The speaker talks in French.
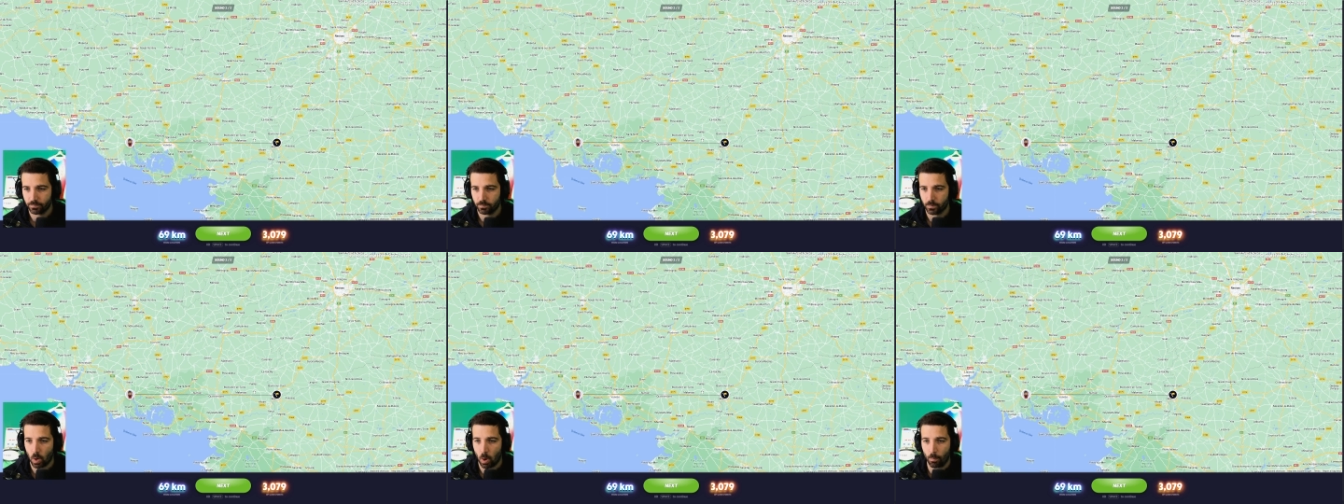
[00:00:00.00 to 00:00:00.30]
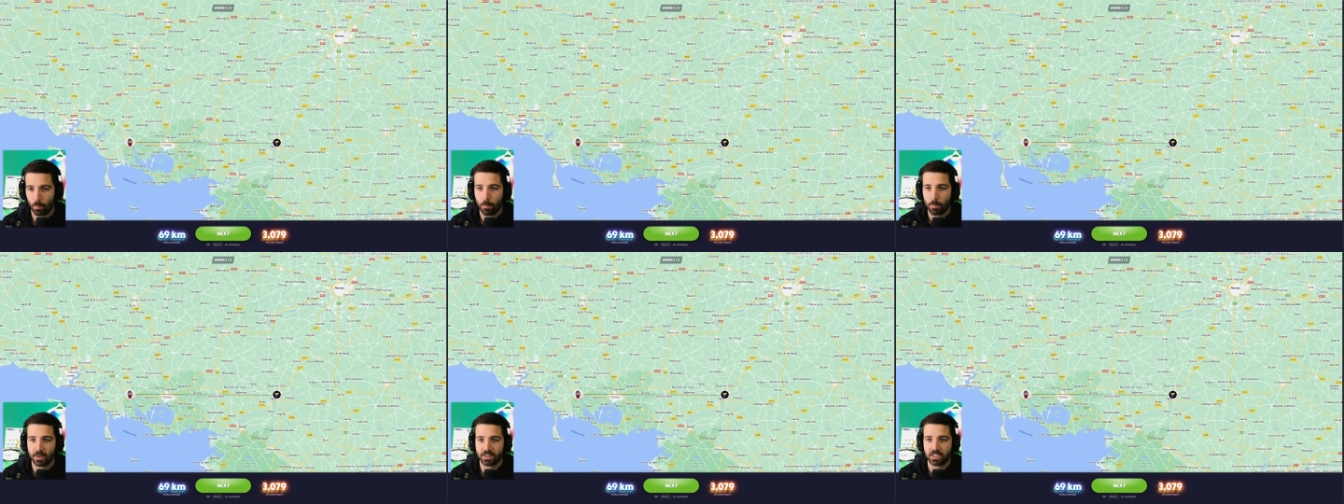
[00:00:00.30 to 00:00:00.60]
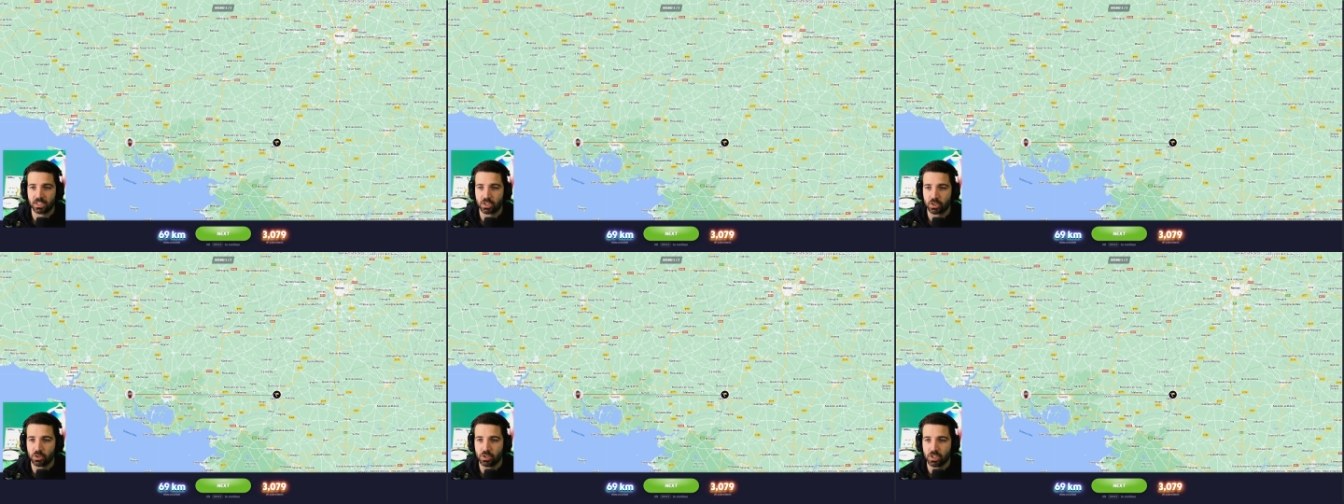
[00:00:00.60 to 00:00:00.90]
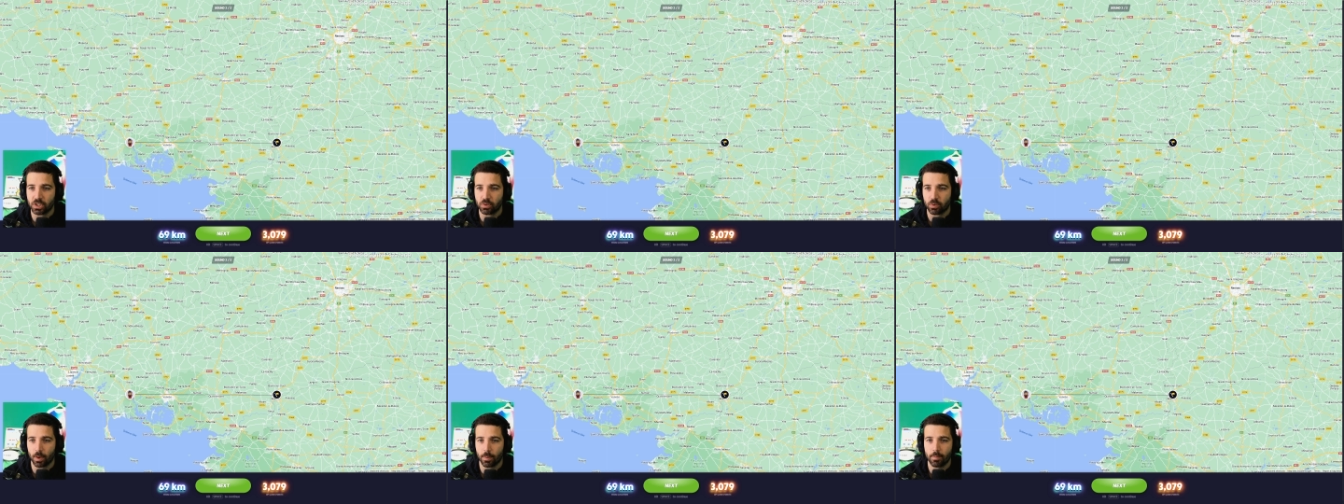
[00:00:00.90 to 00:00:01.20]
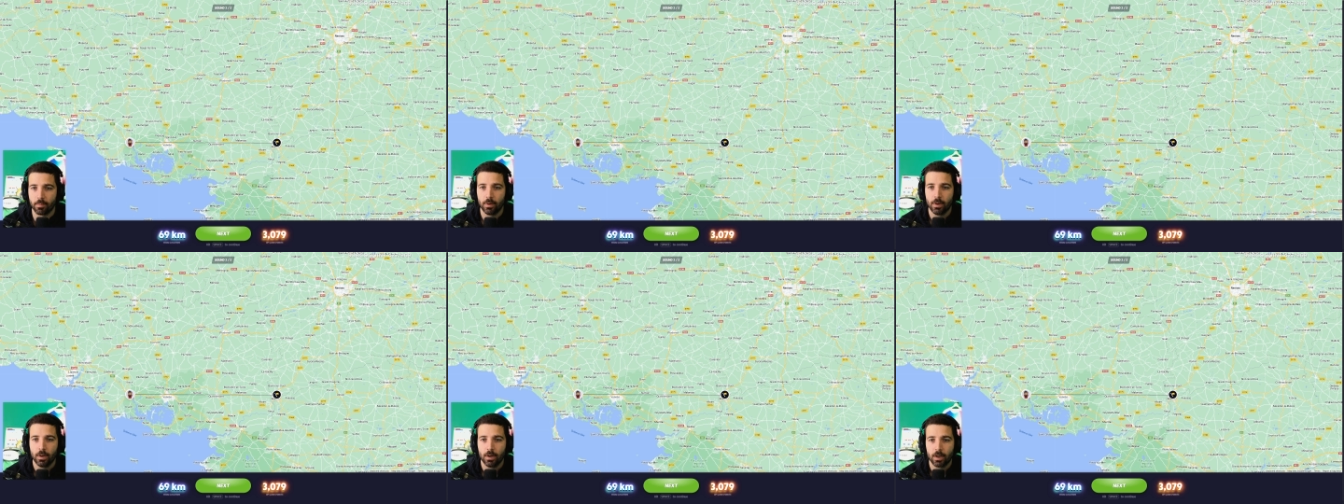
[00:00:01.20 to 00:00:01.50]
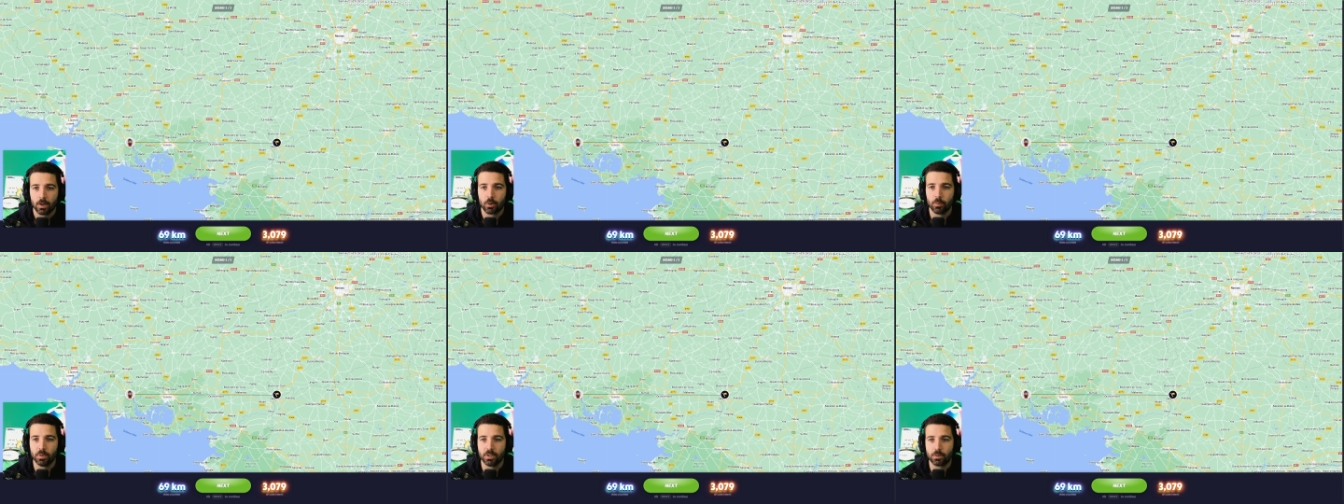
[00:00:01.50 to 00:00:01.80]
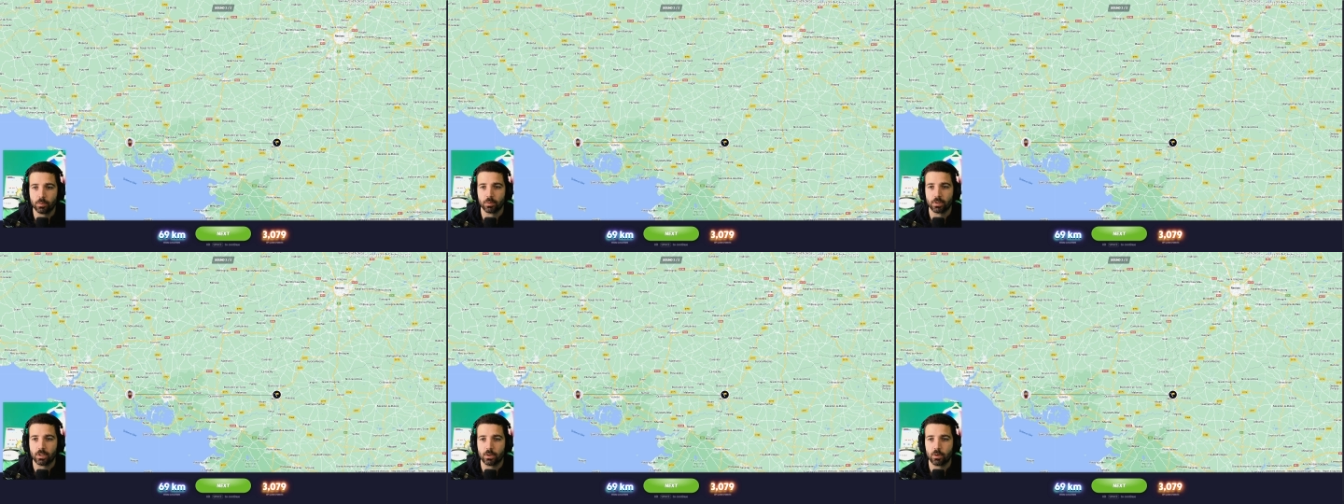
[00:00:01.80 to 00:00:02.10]
On peut pas s'excuser soi-même.
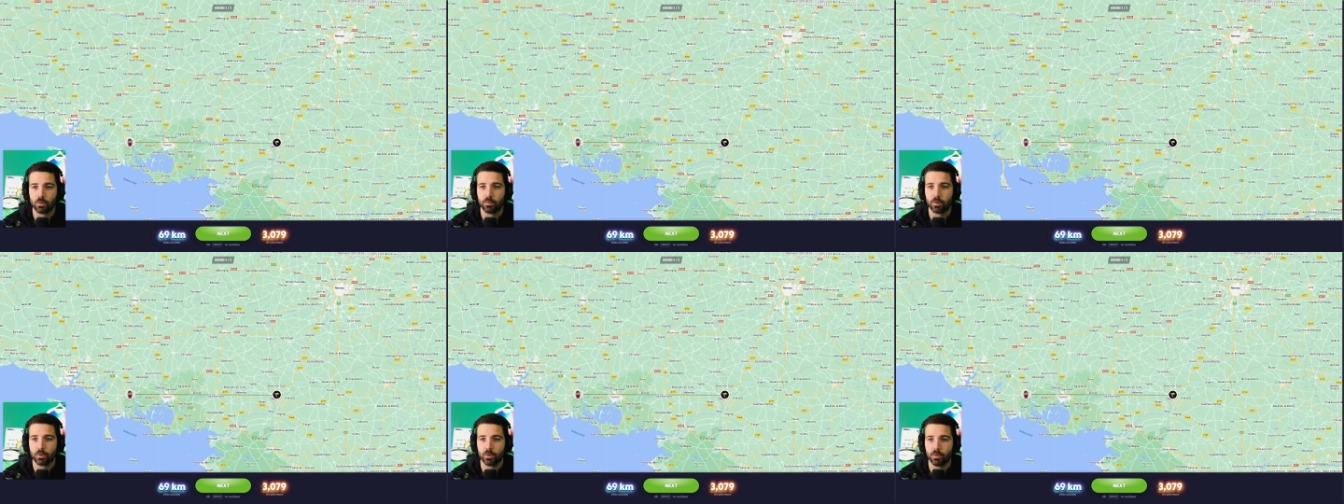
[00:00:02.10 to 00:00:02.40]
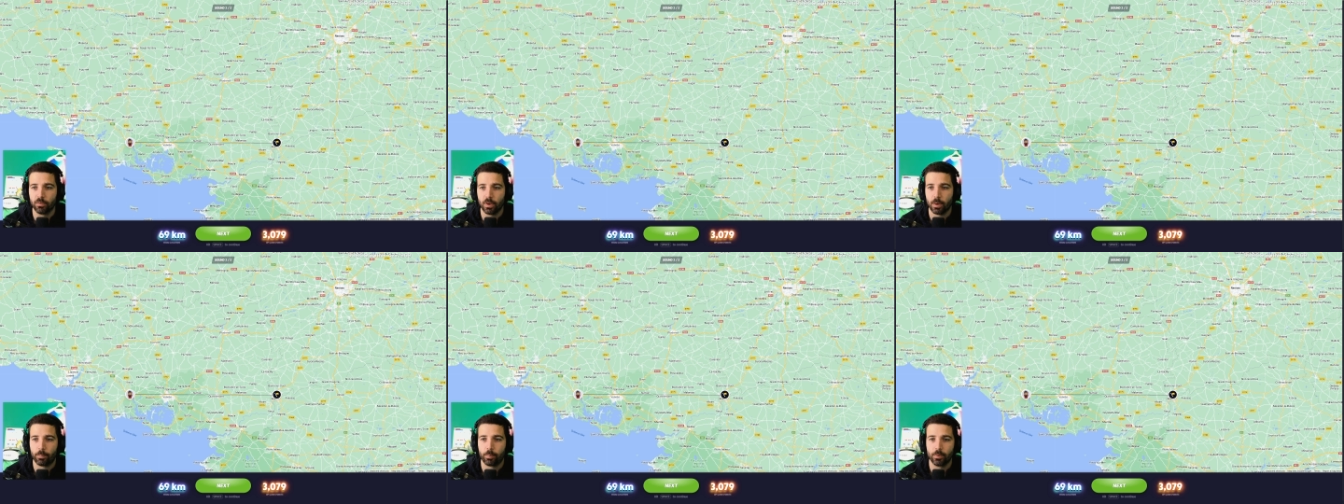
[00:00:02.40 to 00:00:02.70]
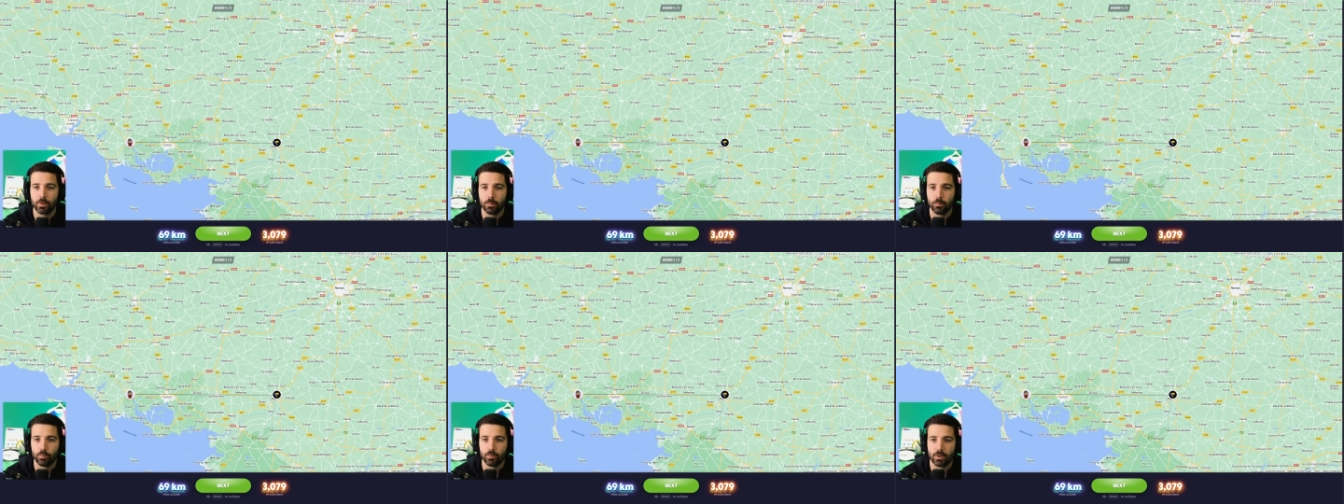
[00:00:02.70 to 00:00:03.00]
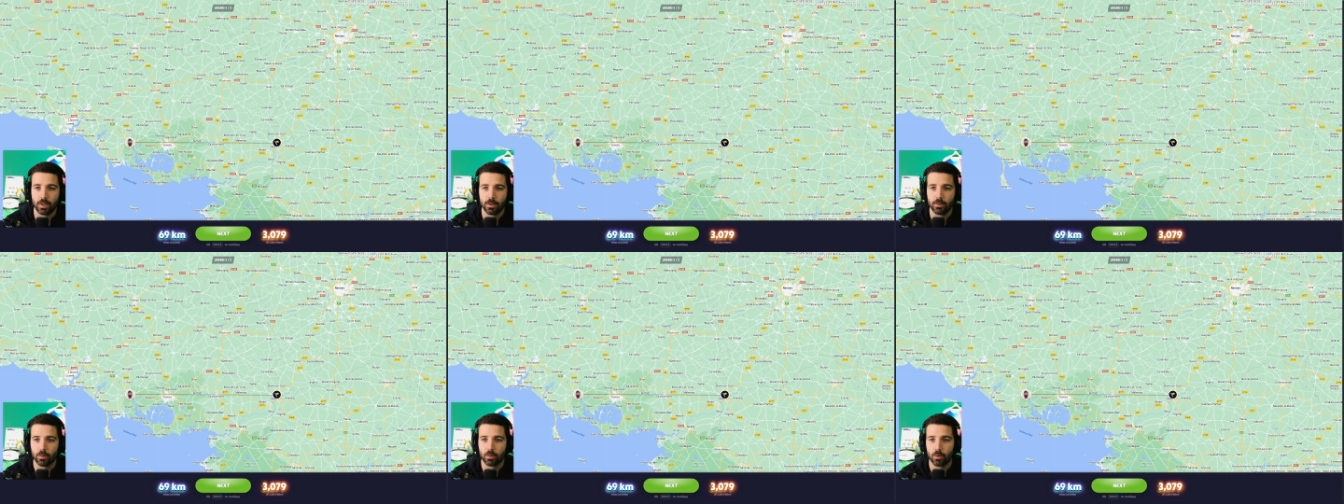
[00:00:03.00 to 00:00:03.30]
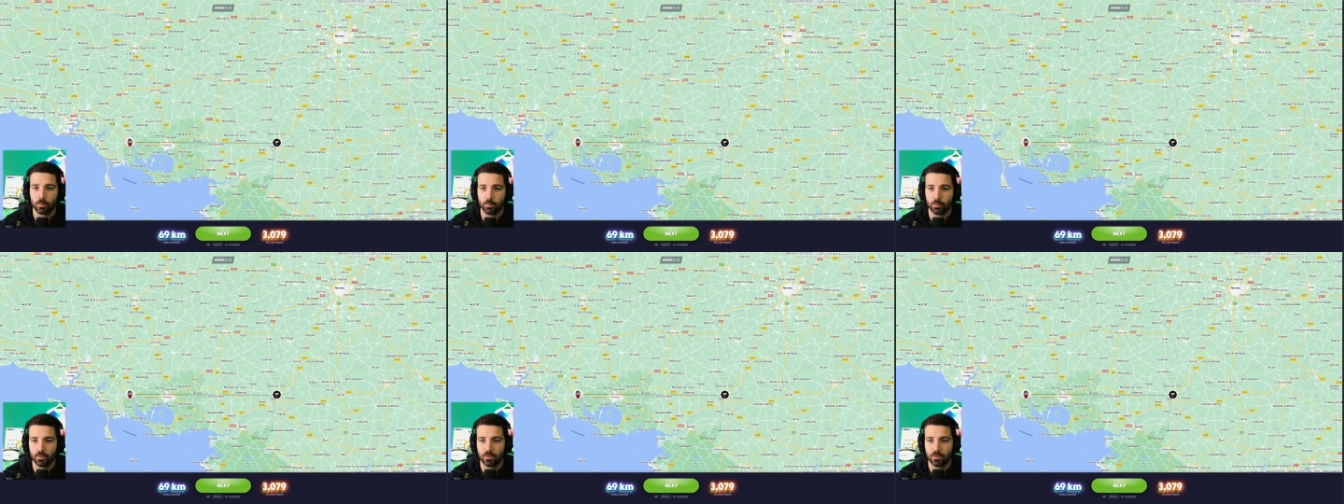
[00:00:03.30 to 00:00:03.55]
Commission qui convoque verre pour des bouteilles dans l'embut,